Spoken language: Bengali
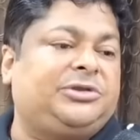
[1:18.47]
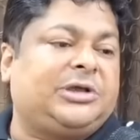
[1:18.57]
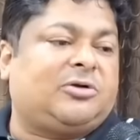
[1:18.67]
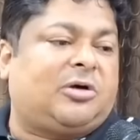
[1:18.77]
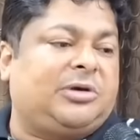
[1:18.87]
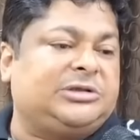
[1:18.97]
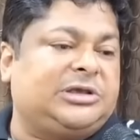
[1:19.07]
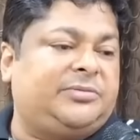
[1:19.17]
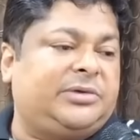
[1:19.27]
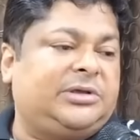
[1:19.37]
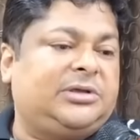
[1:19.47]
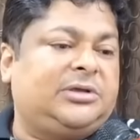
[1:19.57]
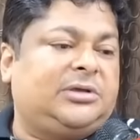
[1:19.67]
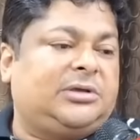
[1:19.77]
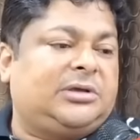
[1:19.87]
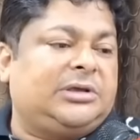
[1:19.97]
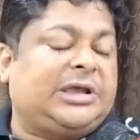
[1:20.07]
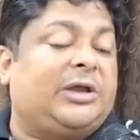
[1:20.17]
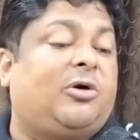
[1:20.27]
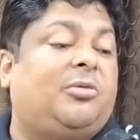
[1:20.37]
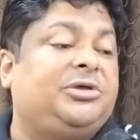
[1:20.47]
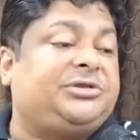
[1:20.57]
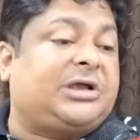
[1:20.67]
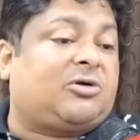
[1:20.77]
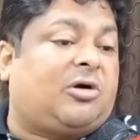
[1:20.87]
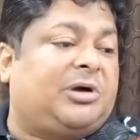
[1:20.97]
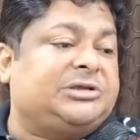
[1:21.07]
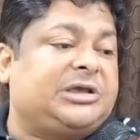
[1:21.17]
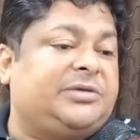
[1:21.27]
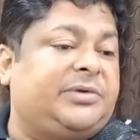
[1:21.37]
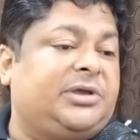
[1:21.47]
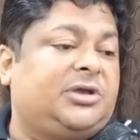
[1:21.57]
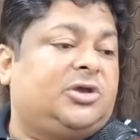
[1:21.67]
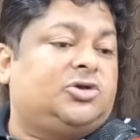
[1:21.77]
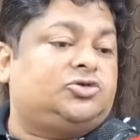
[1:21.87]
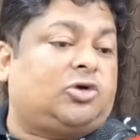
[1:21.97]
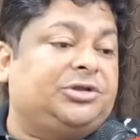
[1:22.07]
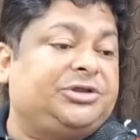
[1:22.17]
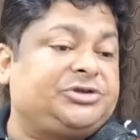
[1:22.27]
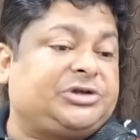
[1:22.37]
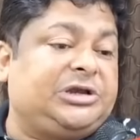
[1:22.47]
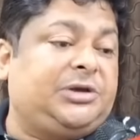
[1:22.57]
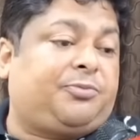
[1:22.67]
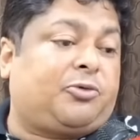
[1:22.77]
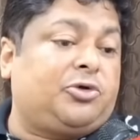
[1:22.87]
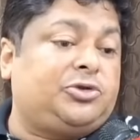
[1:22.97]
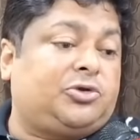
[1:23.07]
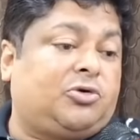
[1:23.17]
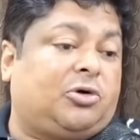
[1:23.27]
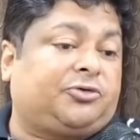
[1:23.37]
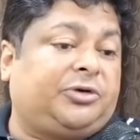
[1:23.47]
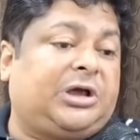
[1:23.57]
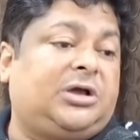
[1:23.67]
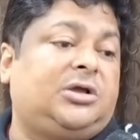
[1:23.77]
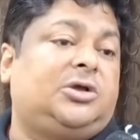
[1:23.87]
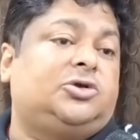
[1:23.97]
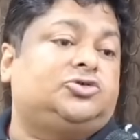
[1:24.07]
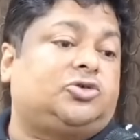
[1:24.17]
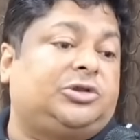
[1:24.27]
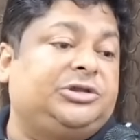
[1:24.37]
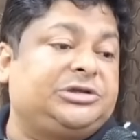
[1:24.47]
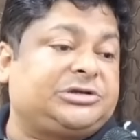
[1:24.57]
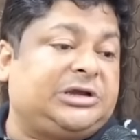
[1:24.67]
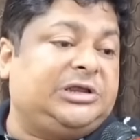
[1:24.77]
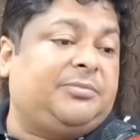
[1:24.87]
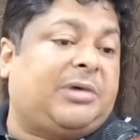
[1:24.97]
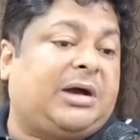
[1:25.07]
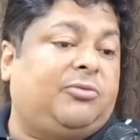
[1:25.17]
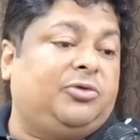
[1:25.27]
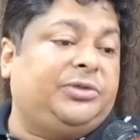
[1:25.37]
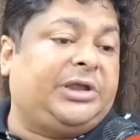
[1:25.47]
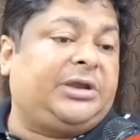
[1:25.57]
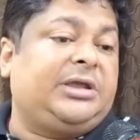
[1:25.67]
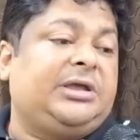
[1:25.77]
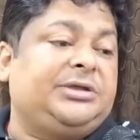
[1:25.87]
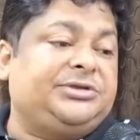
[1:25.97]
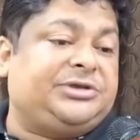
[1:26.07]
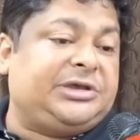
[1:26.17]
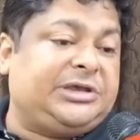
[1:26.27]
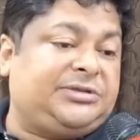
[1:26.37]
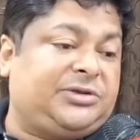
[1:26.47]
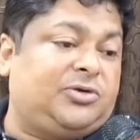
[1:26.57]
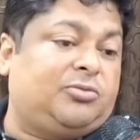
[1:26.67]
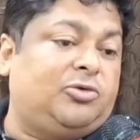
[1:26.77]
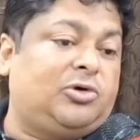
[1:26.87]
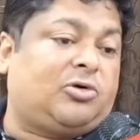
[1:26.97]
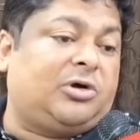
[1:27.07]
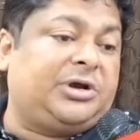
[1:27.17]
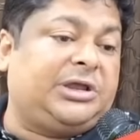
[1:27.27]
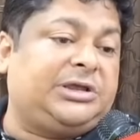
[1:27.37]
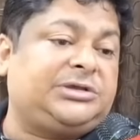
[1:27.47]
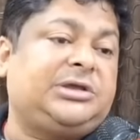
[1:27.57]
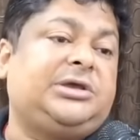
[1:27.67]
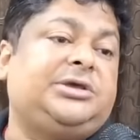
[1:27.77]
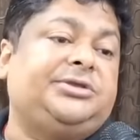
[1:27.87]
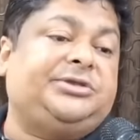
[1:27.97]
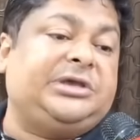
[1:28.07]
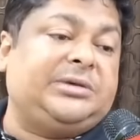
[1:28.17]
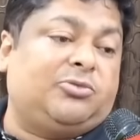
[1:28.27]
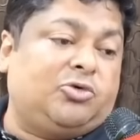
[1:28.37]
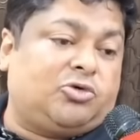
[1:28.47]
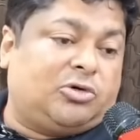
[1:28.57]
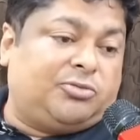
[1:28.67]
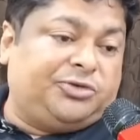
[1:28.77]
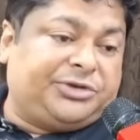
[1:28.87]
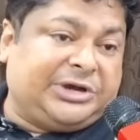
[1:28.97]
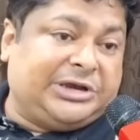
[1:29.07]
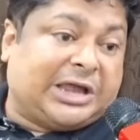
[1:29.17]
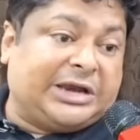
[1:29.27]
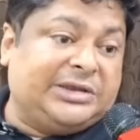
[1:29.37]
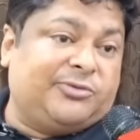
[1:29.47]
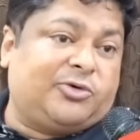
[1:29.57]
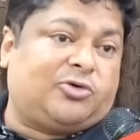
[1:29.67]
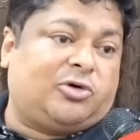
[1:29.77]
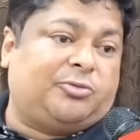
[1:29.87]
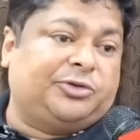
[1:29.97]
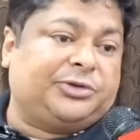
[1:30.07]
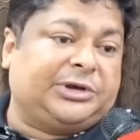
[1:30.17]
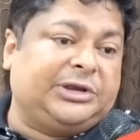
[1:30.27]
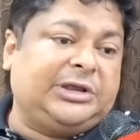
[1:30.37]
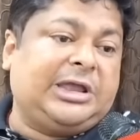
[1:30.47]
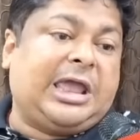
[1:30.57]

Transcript: অমিত শাহ ক্ষমা চাইবে কেন অমিত শাহ ক্ষমা চাইবে সন্দেশখালীর প্রকৃত ঘটনা সন্দেশখালীর মা বোনদের যে তৃণমূল কংগ্রেস যে মুখ্যমন্ত্রী নারী মুখ্যমন্ত্রী